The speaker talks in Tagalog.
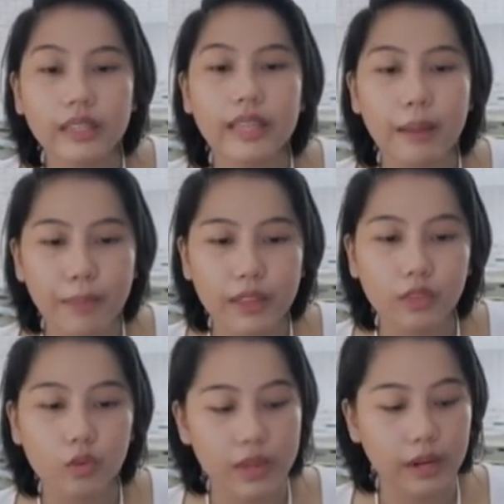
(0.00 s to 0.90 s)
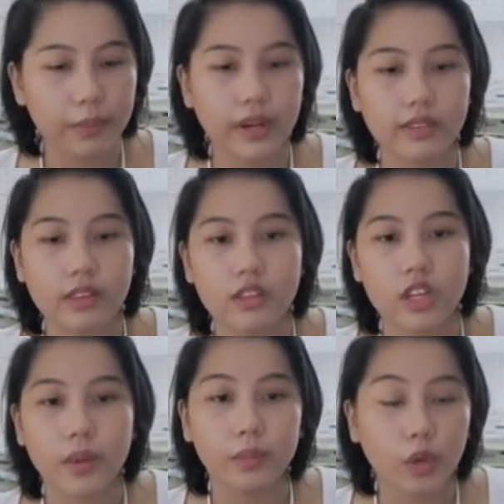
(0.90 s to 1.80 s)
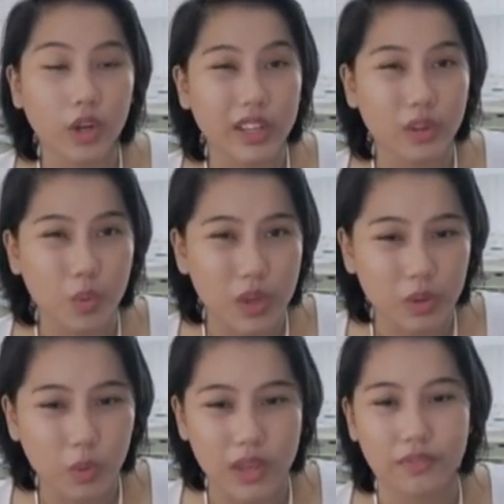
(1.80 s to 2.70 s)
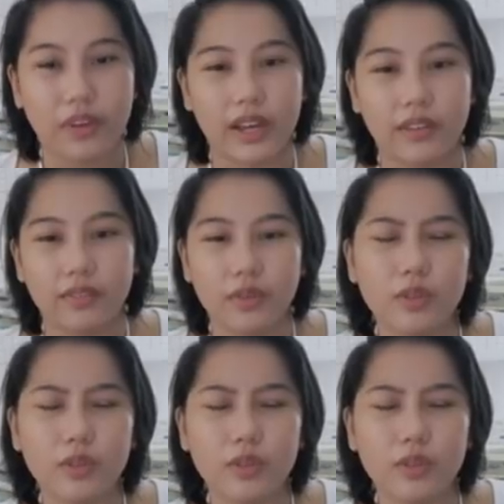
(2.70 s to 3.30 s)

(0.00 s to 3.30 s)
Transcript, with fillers: dapat tumira pa rin si GM Torre ng queen to a5.